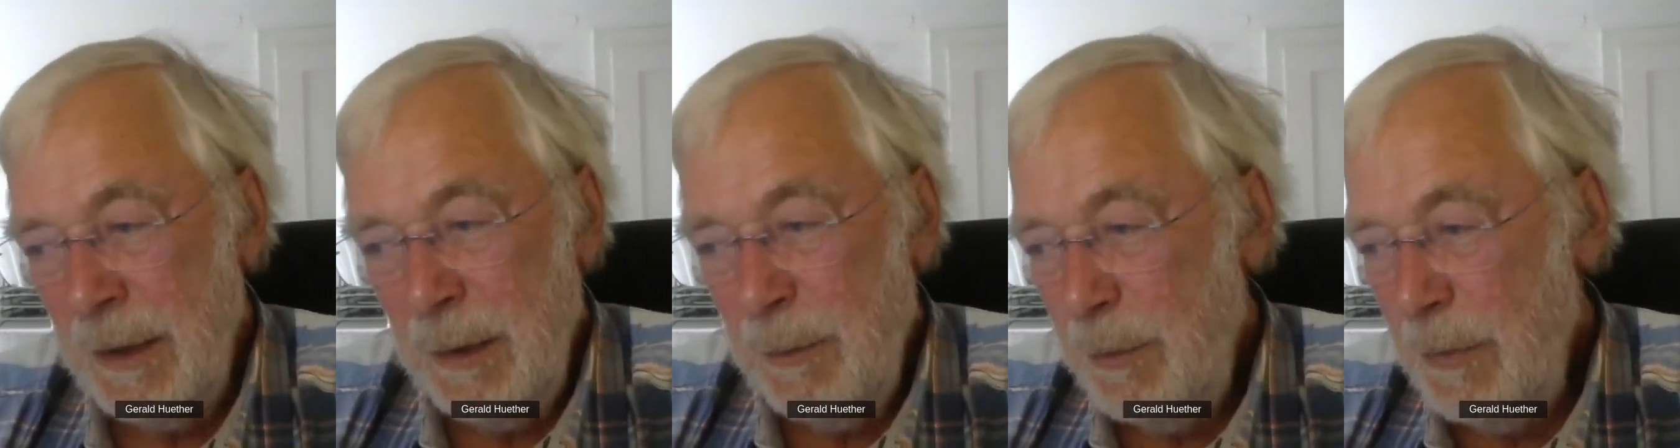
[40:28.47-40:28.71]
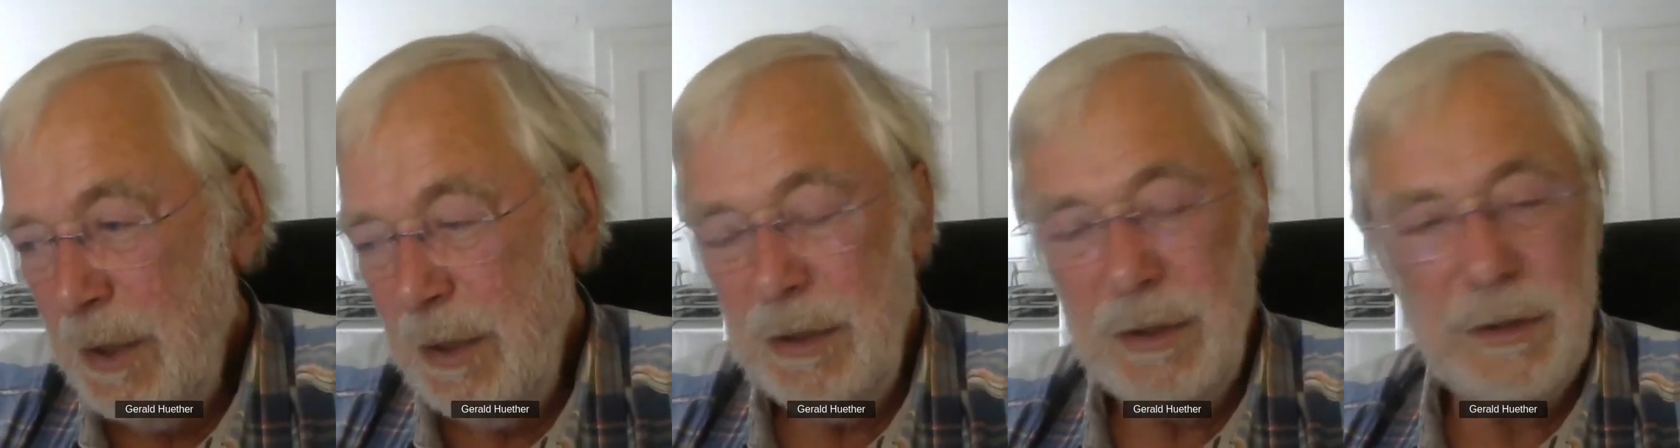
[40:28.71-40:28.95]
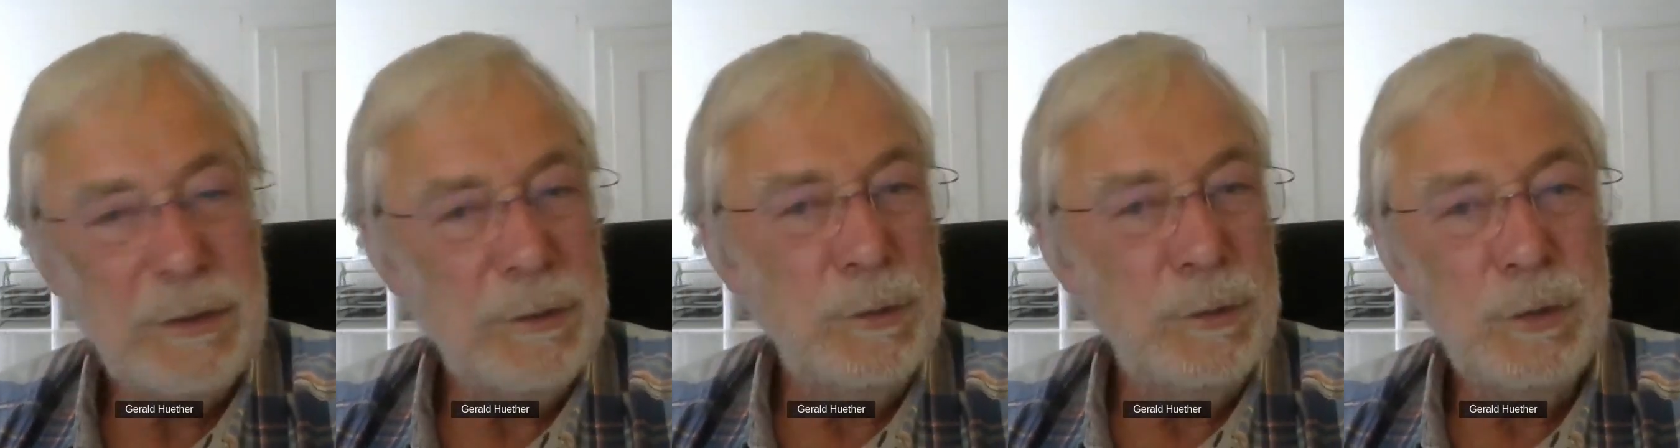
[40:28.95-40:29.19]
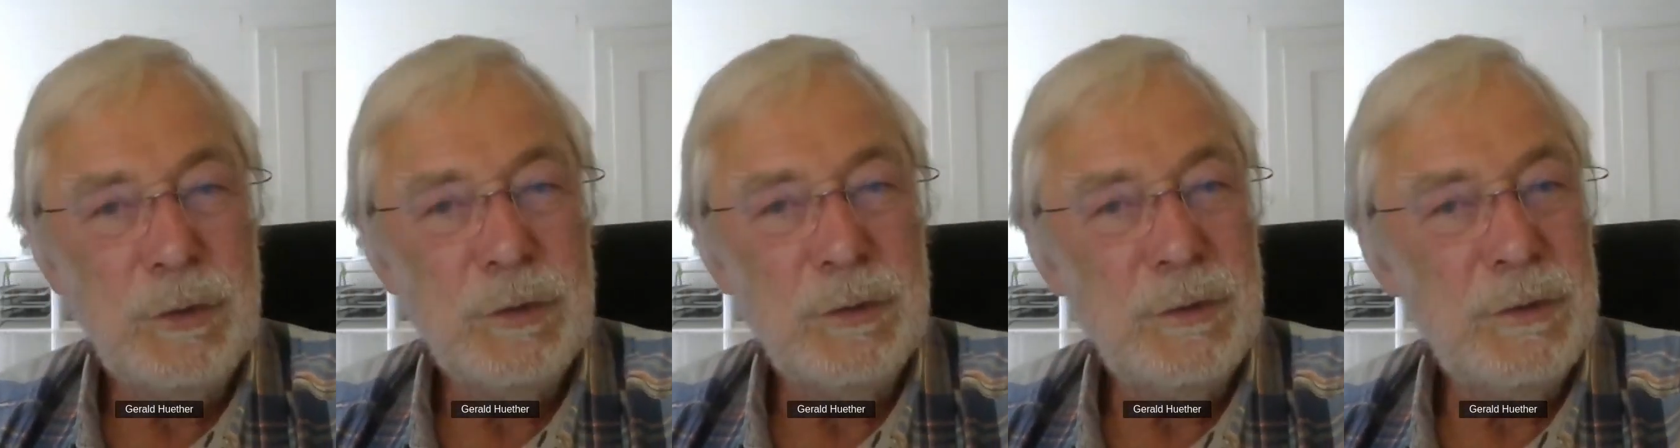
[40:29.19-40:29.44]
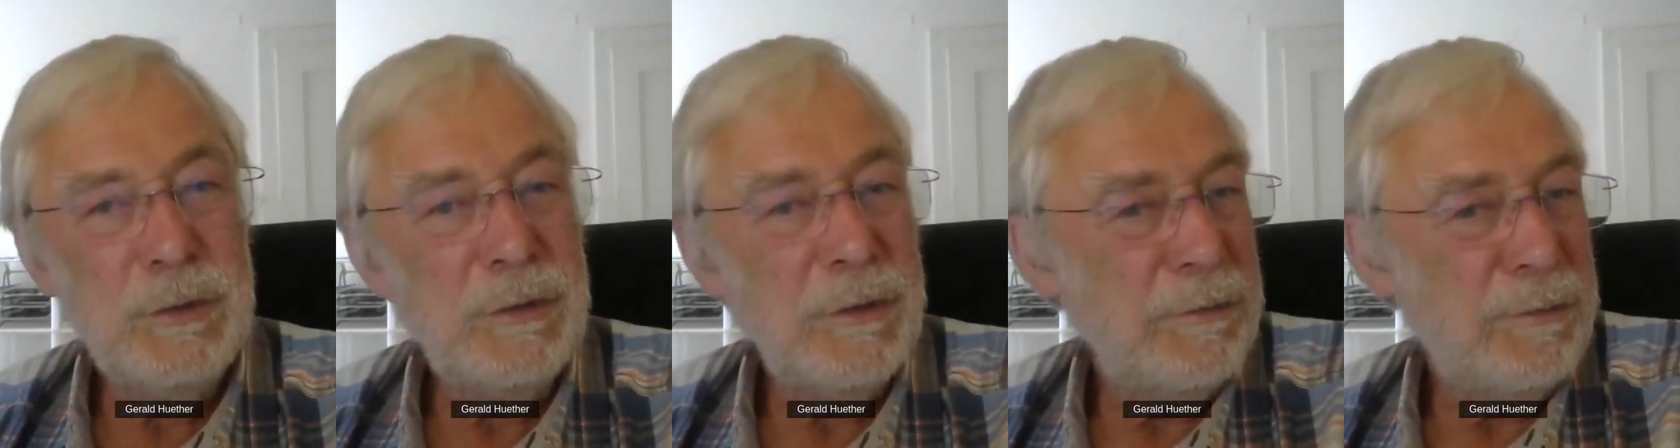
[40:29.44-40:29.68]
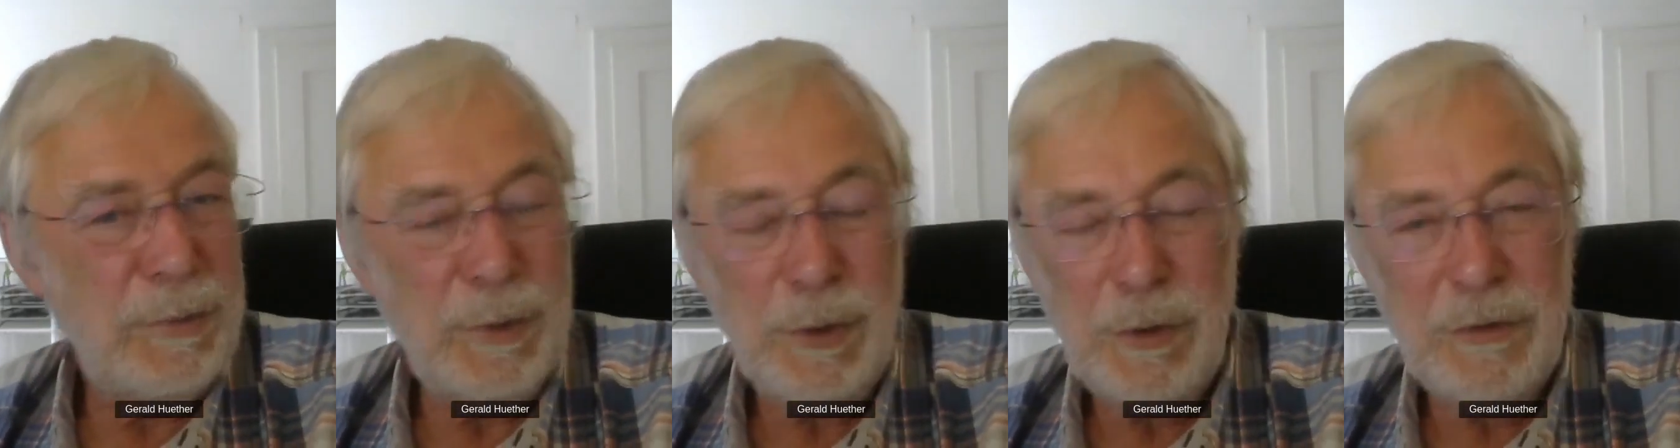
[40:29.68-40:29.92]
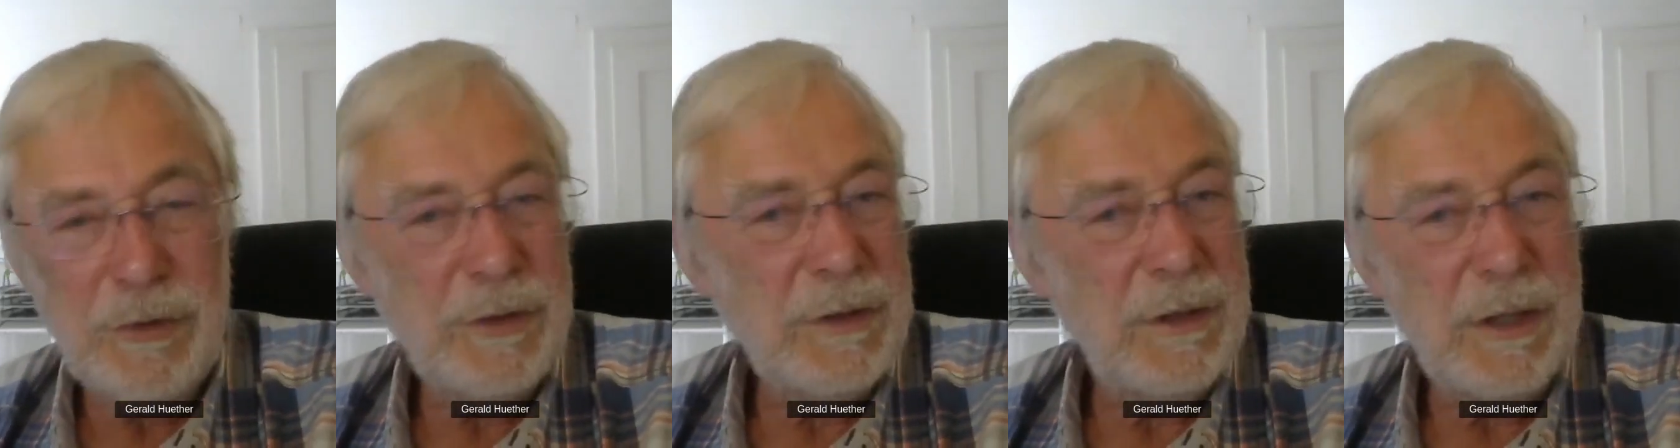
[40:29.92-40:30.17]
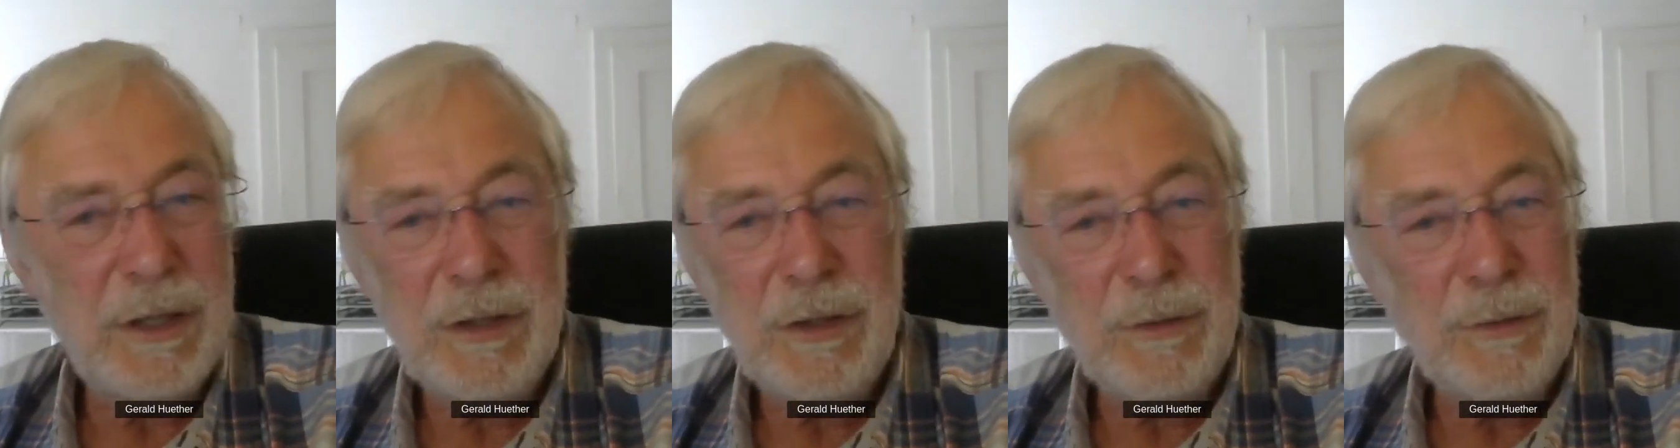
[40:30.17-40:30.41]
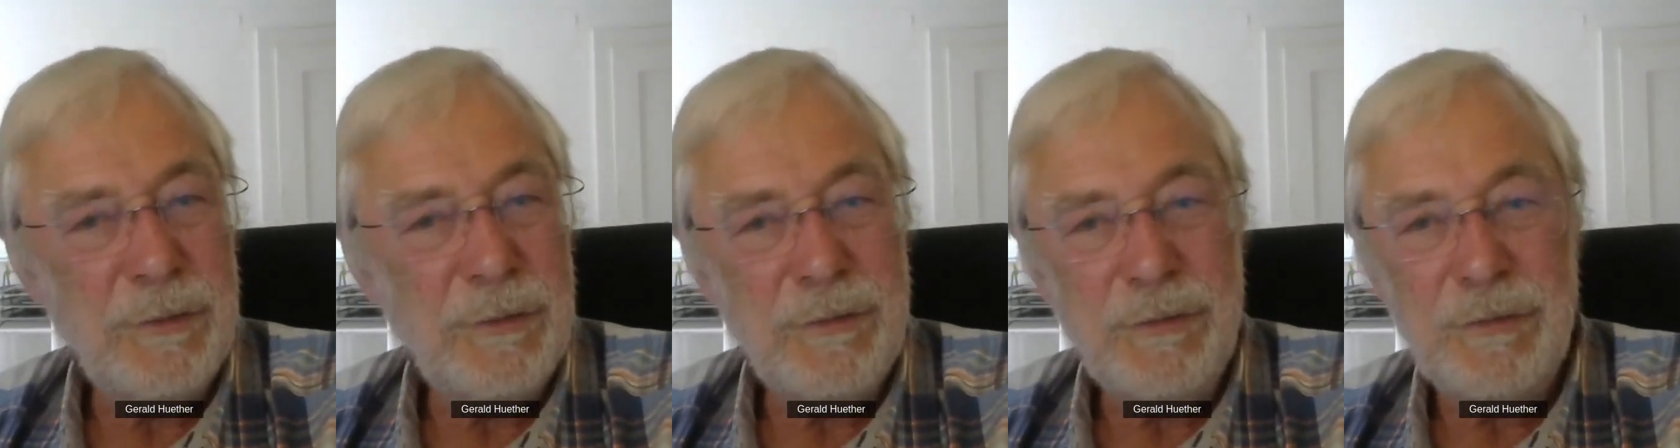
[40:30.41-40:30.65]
mir nicht gut tun. Und plötzlich kann ich